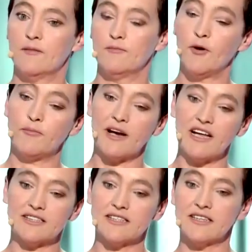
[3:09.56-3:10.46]
Po
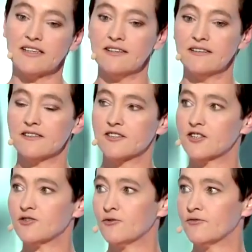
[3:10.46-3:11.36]
pracy,
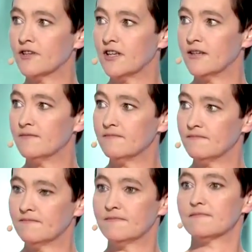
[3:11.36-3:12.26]
krzyżówki,
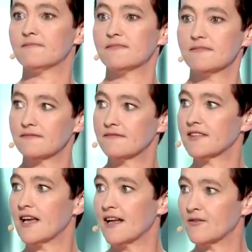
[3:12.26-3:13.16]
K- y,
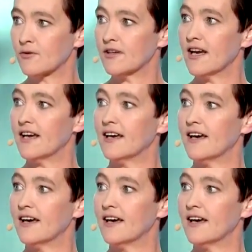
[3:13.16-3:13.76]
Teleturnieje.